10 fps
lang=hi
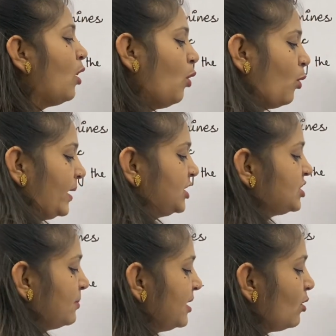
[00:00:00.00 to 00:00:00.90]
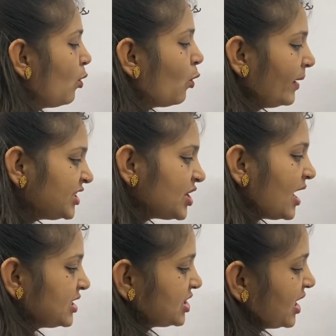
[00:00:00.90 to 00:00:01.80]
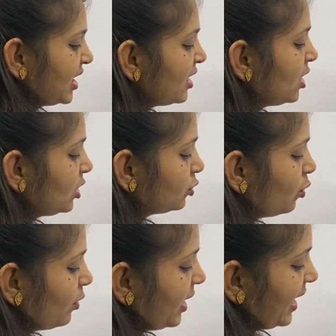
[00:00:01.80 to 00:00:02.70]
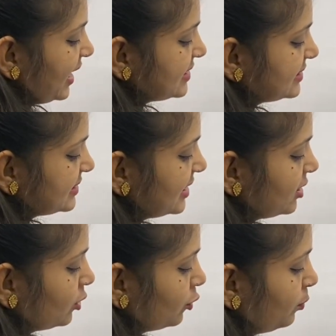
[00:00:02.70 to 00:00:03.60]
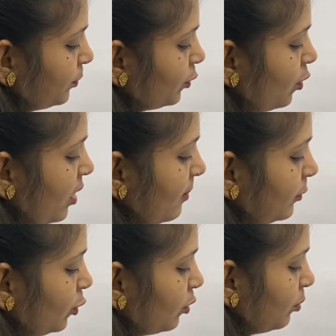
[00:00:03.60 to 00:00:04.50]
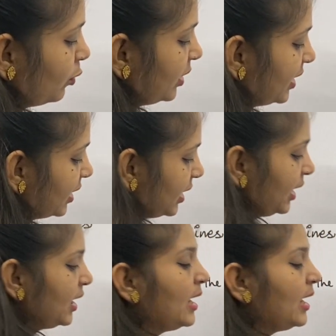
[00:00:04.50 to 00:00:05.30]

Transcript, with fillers: ओ OH. एच जब ही ओ एच आ जाए तो ऐसे ग्रुप को हम लोग बोलेंगे